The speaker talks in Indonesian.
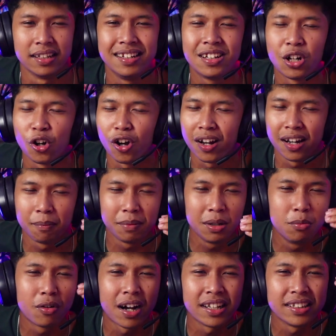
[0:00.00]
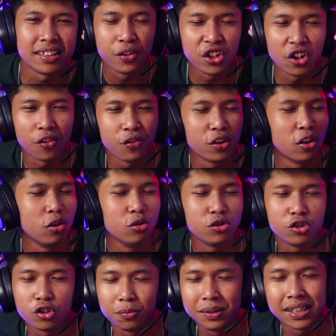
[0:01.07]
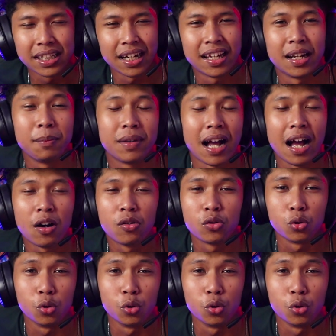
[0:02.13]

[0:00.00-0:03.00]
jadi kalau kalian menemukan video-video lucu bisa kirim ke aku